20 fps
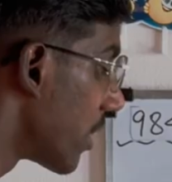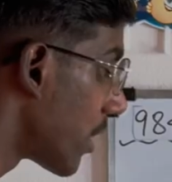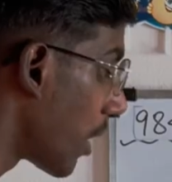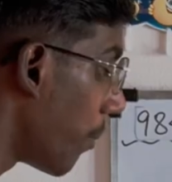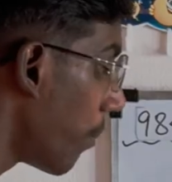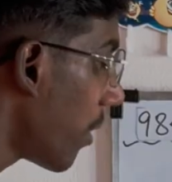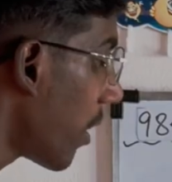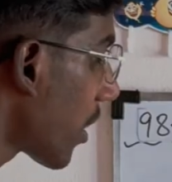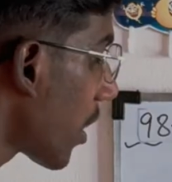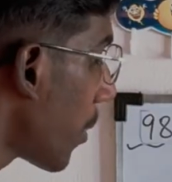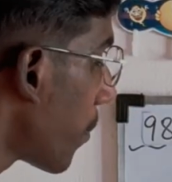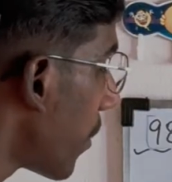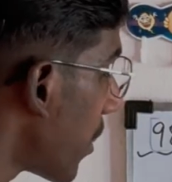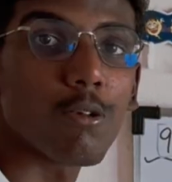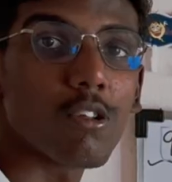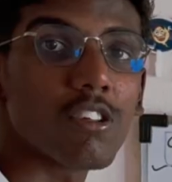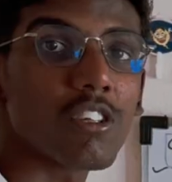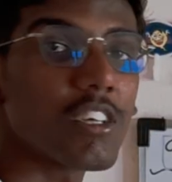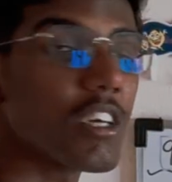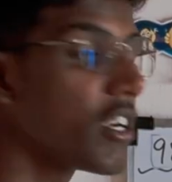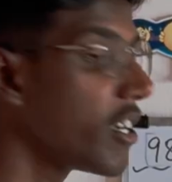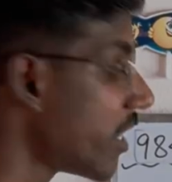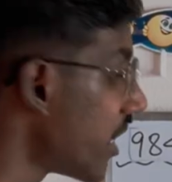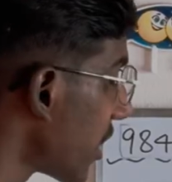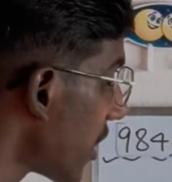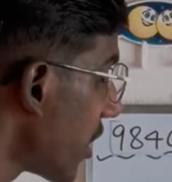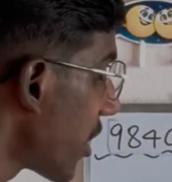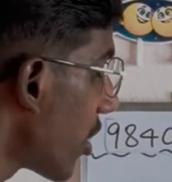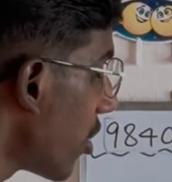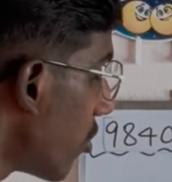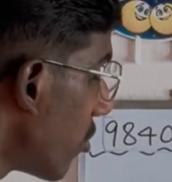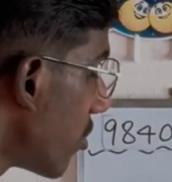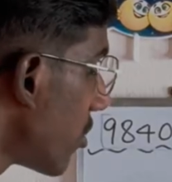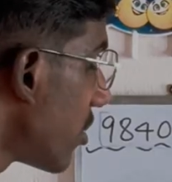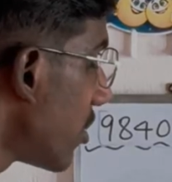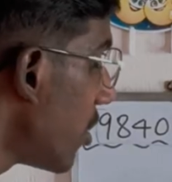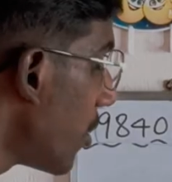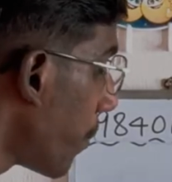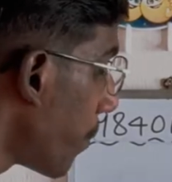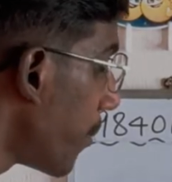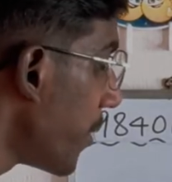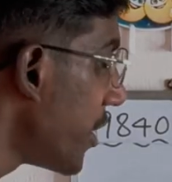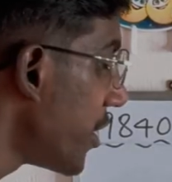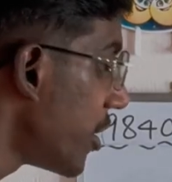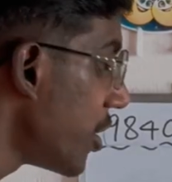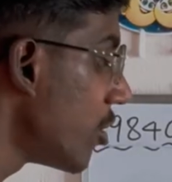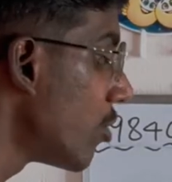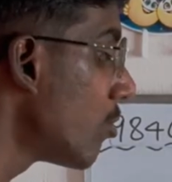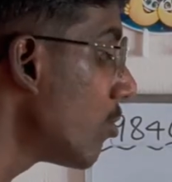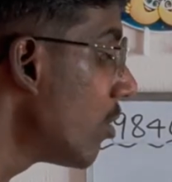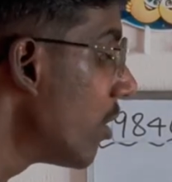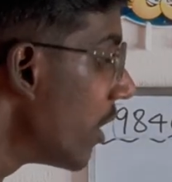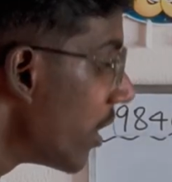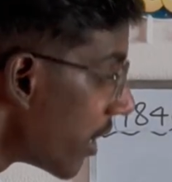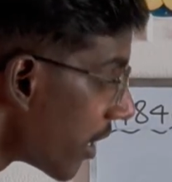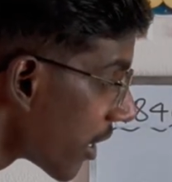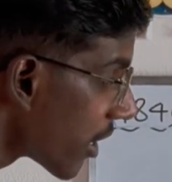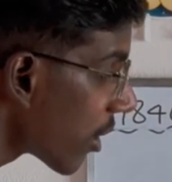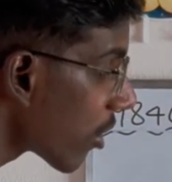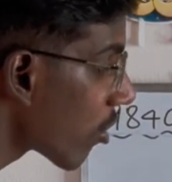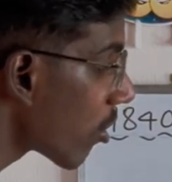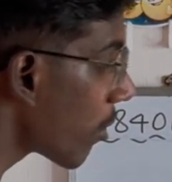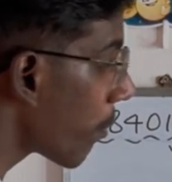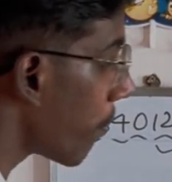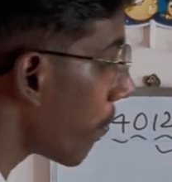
தமிழ்நாட்டில் பார்த்து புதுச்சேரி டெக்னிக்கல் யூனிவர்சிட்டி பிடியு இதில் கூட